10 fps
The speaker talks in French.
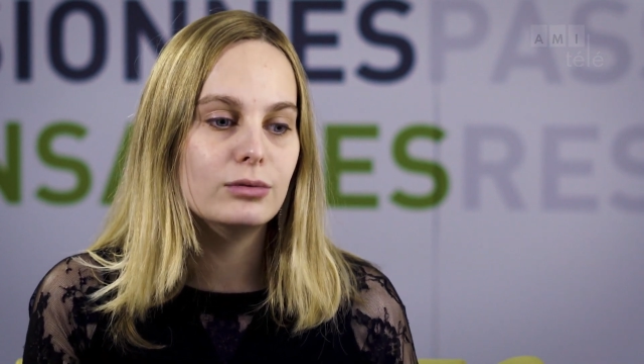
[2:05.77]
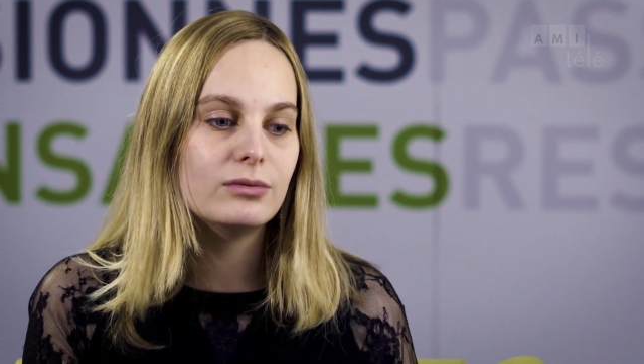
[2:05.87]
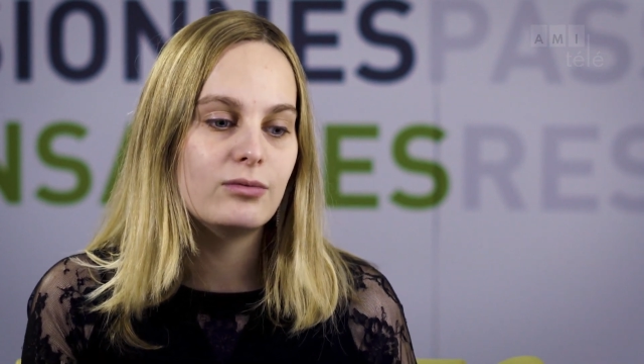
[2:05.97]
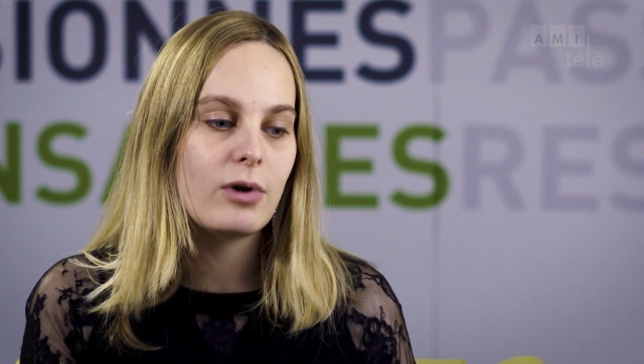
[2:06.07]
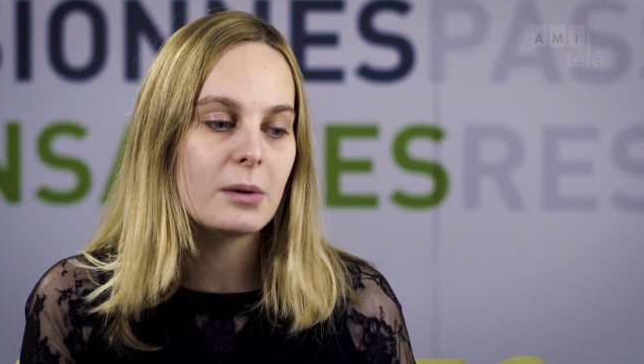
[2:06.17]
une
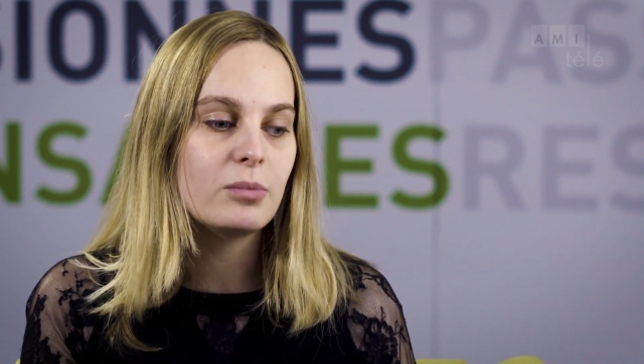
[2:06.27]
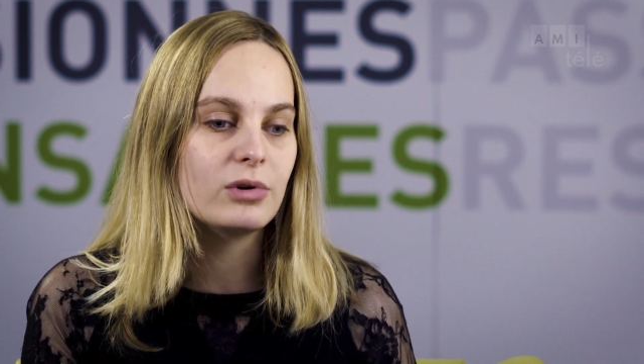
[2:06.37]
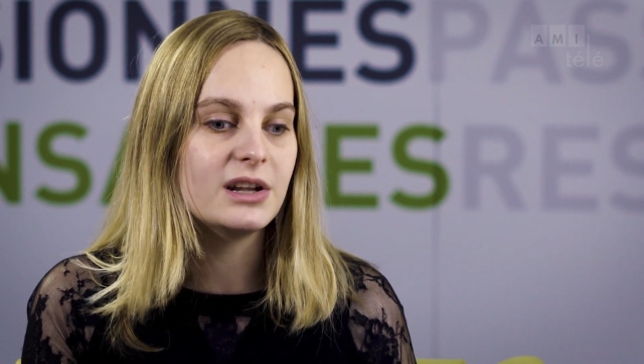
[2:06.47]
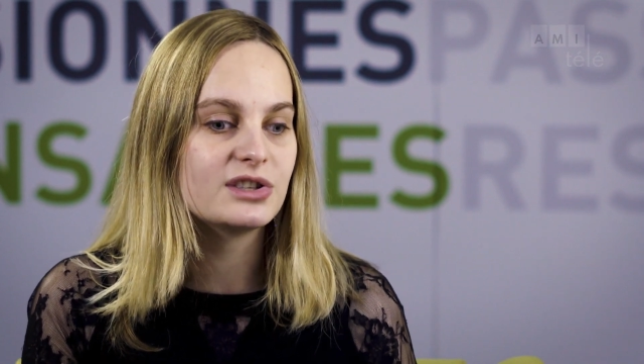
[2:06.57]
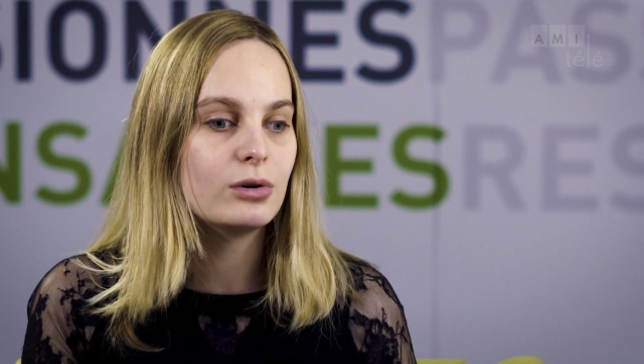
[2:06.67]
voix pour
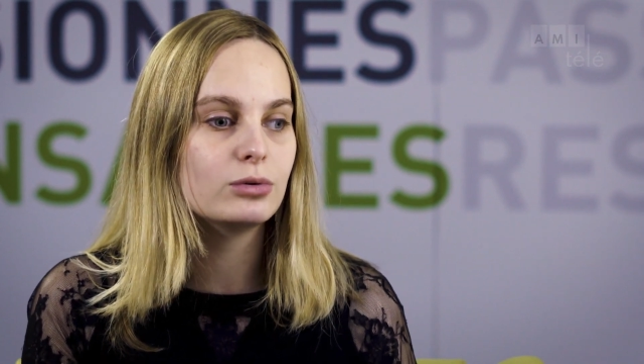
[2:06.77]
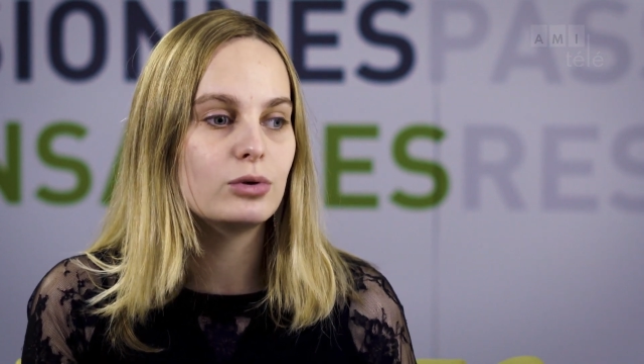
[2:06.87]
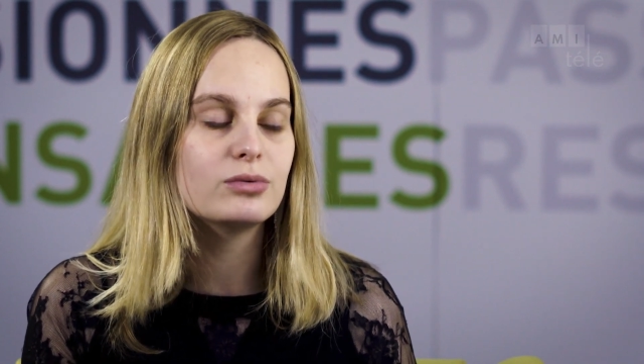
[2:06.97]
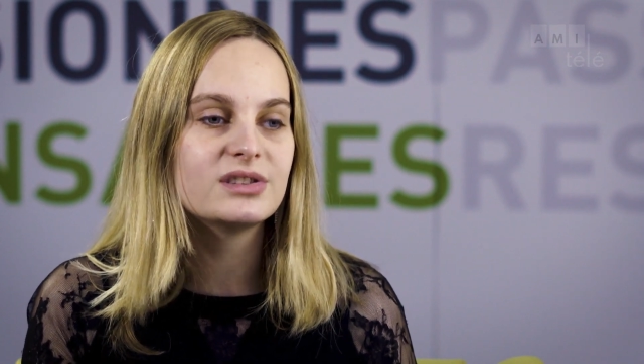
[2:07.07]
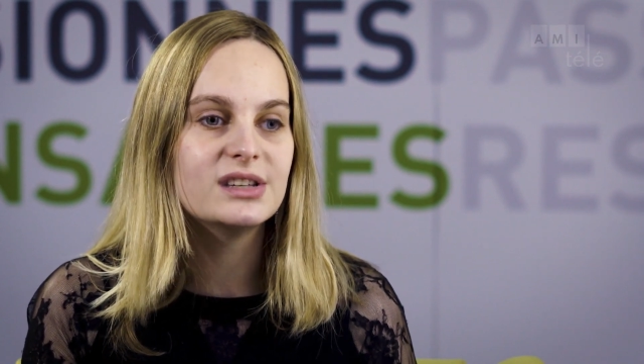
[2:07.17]
les
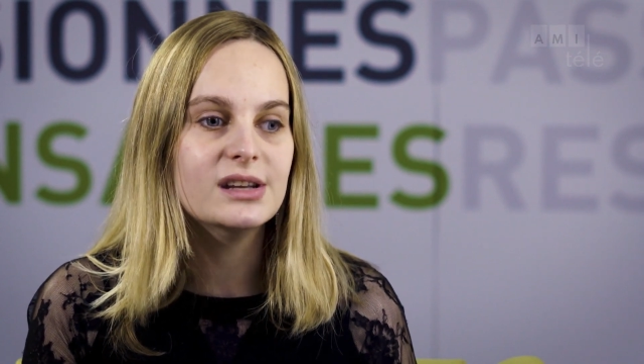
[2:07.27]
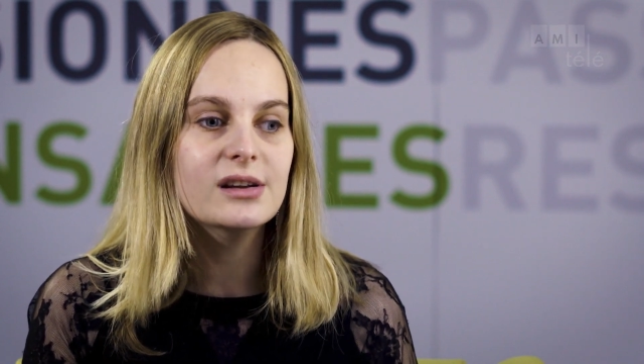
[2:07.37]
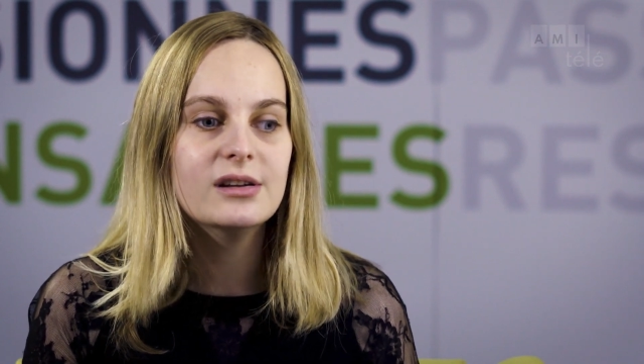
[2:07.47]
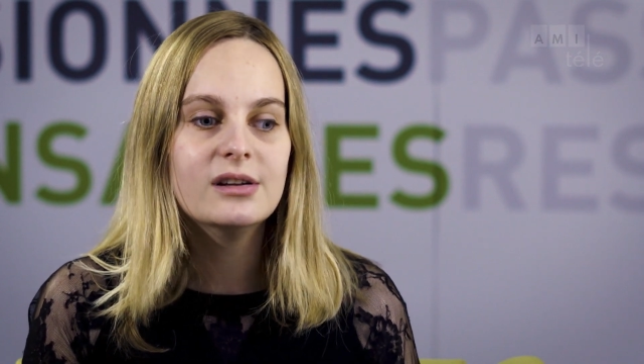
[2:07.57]
autres aussi.